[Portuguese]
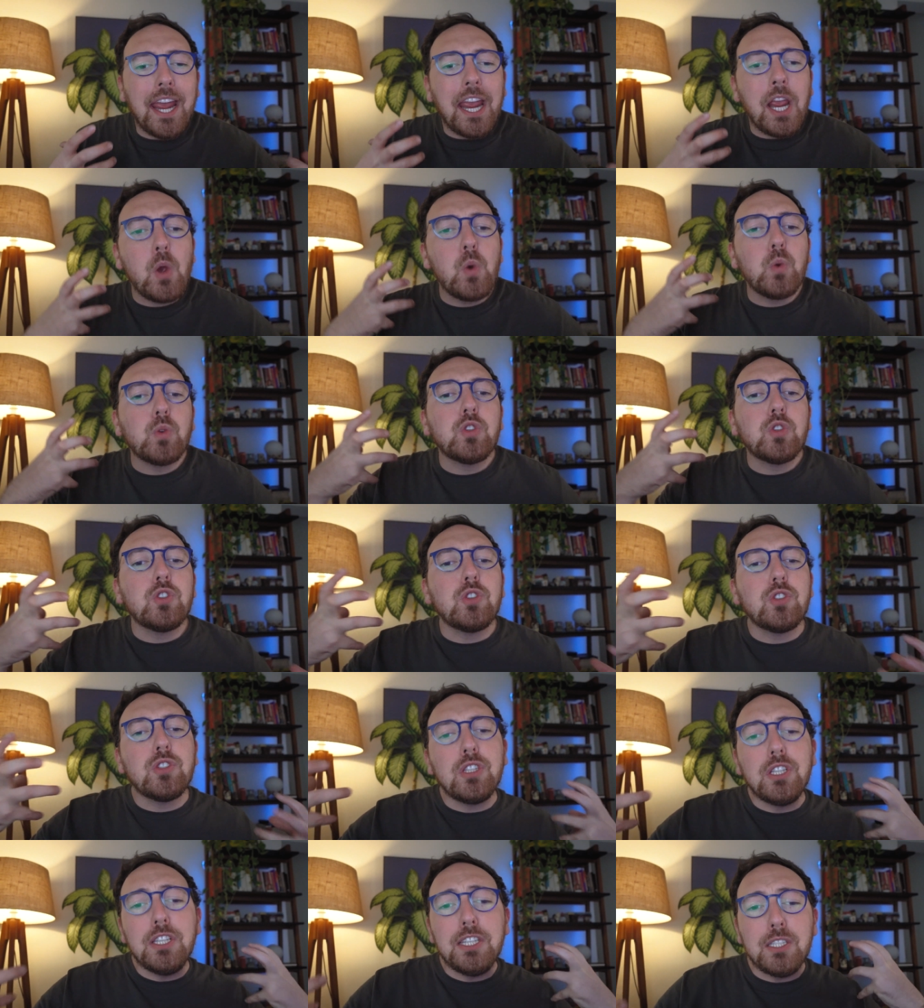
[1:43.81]
Eu
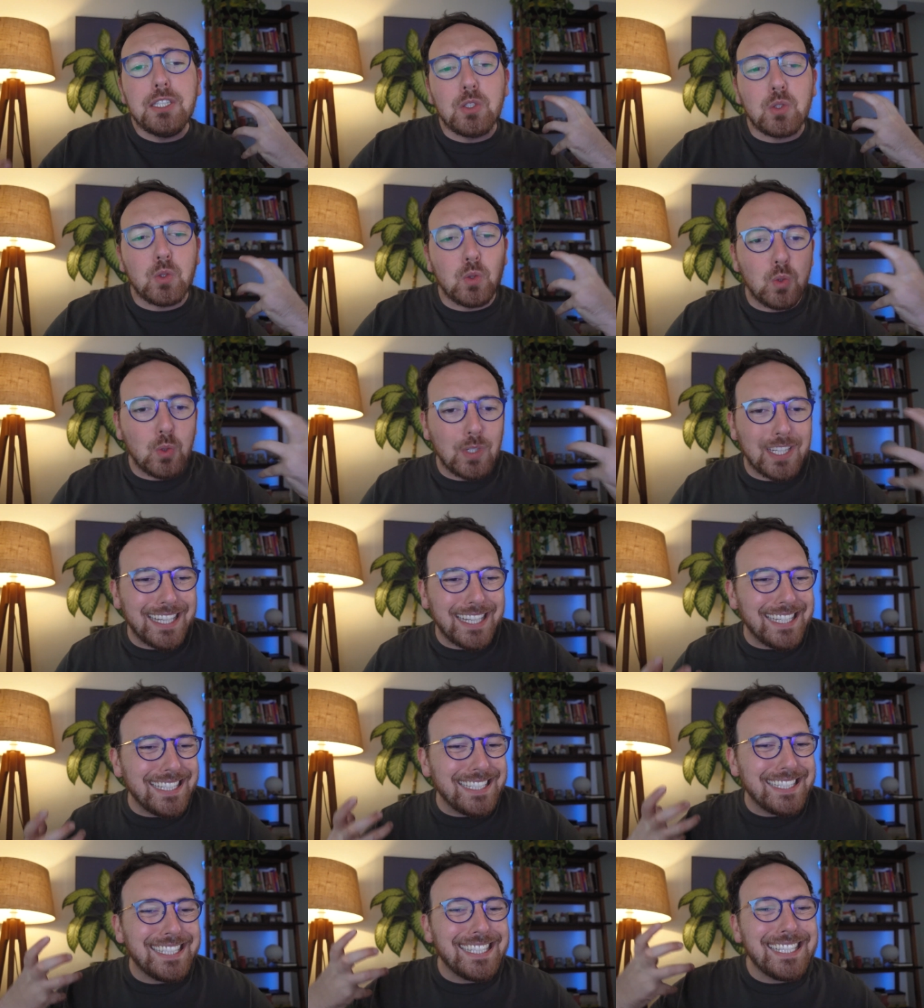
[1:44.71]
sinto
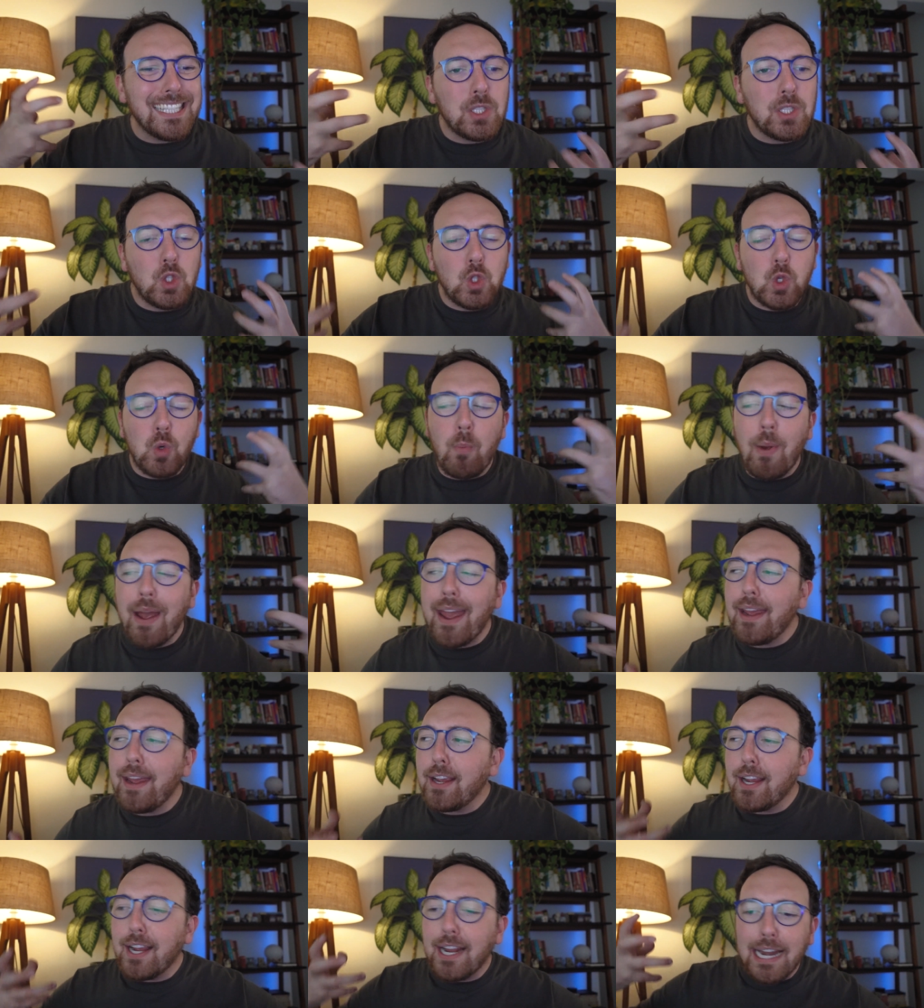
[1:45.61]
que existe
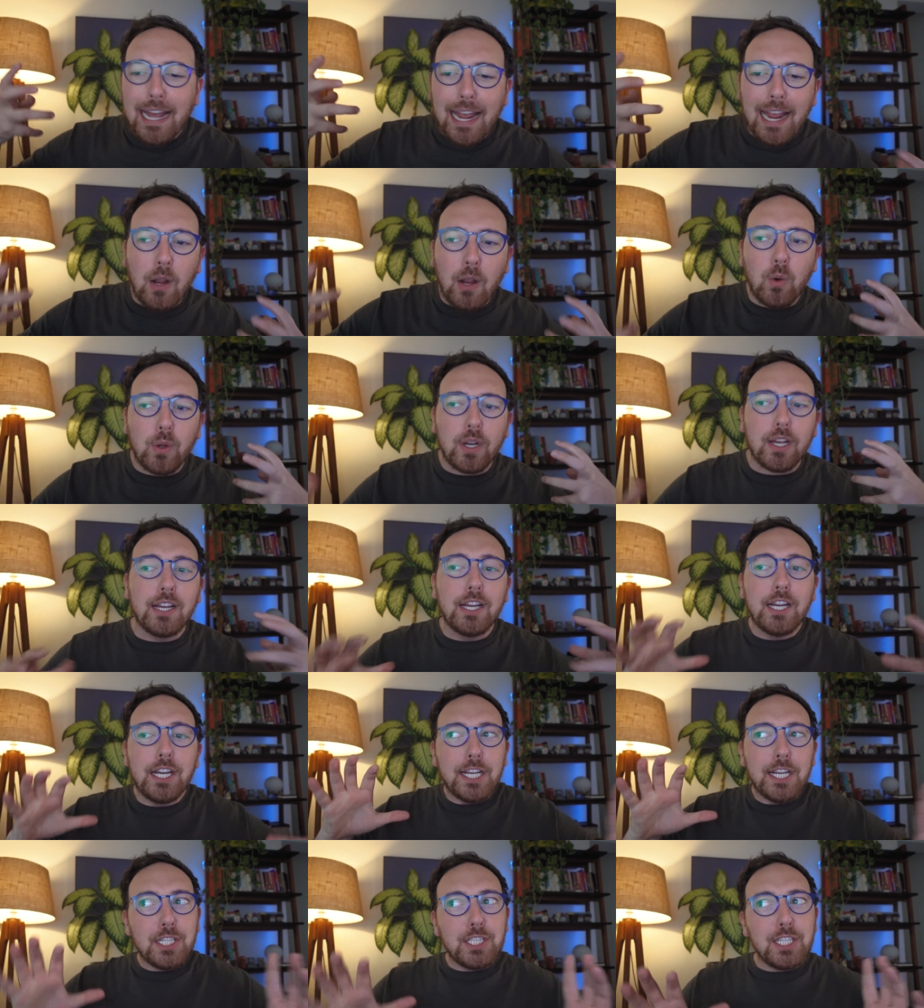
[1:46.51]
uma egrégora
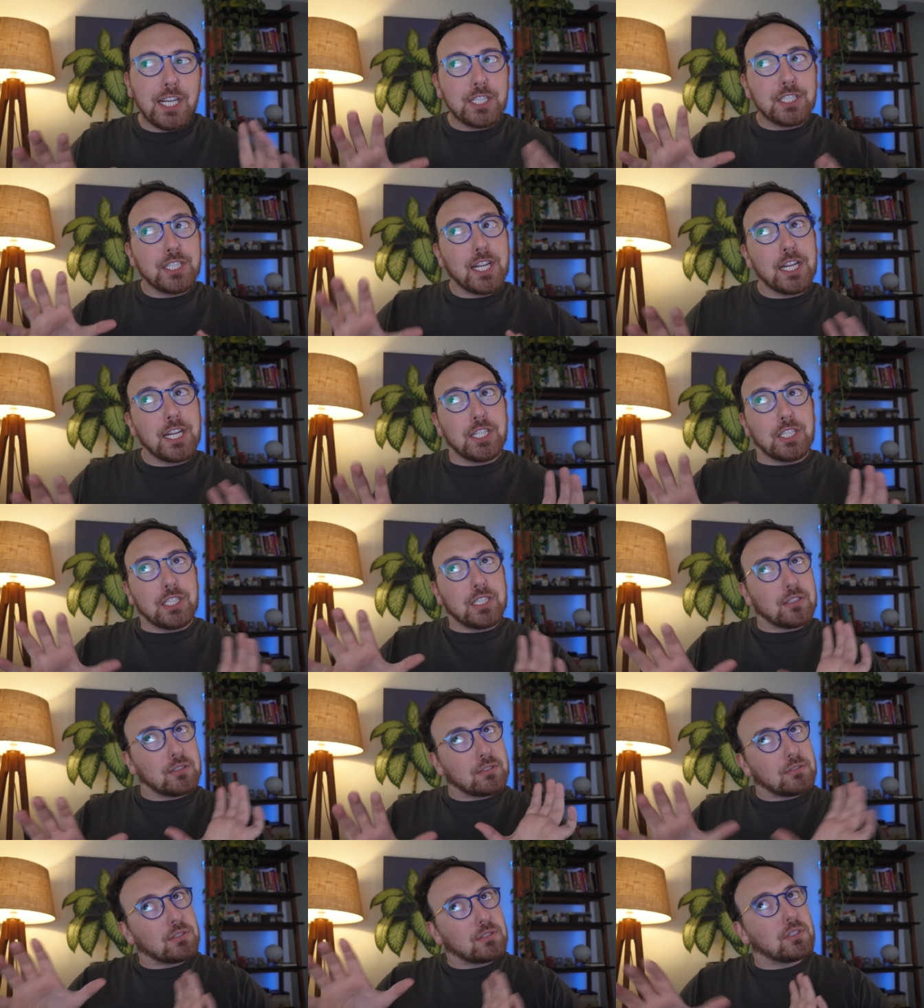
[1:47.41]
de a
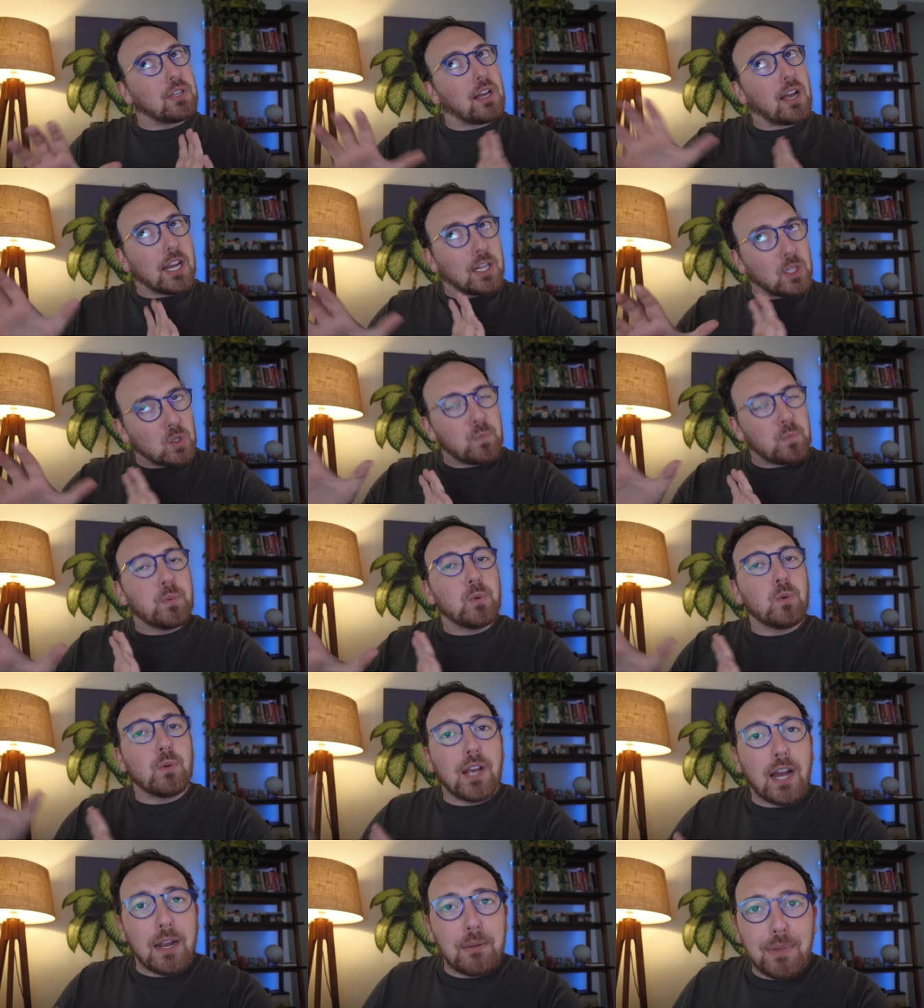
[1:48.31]
gente tá indo para
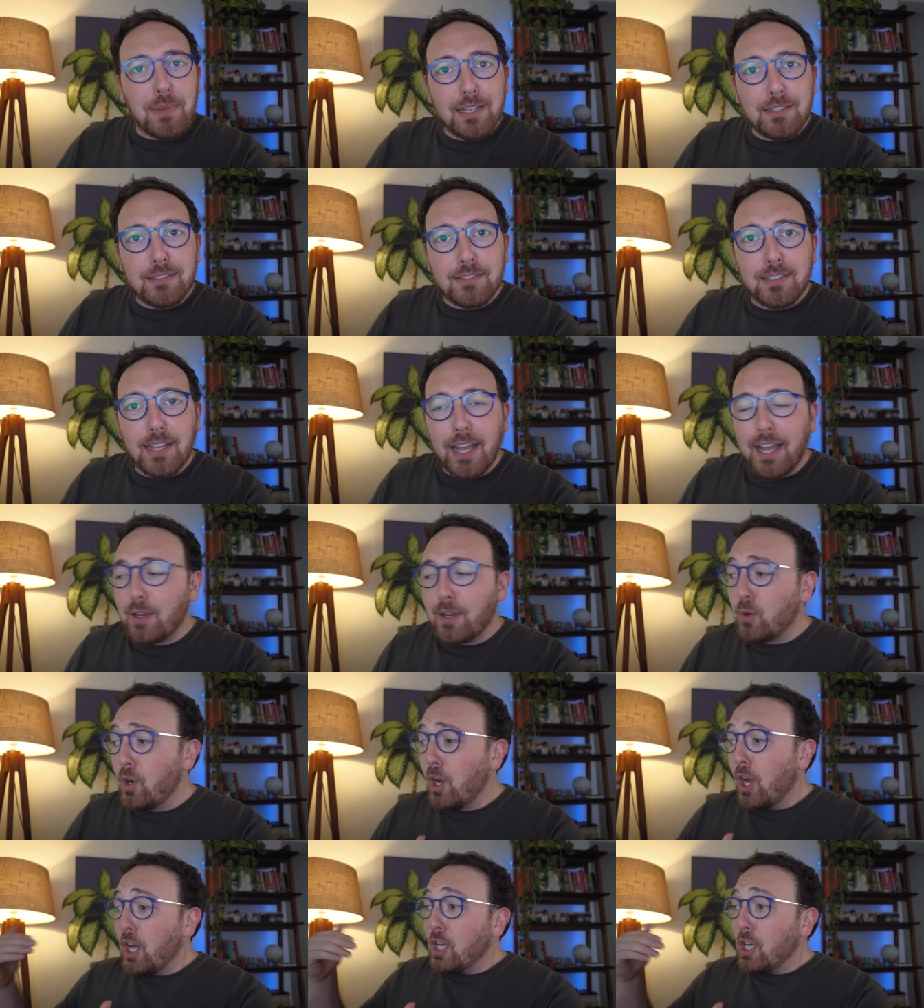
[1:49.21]
um lugar mais sério.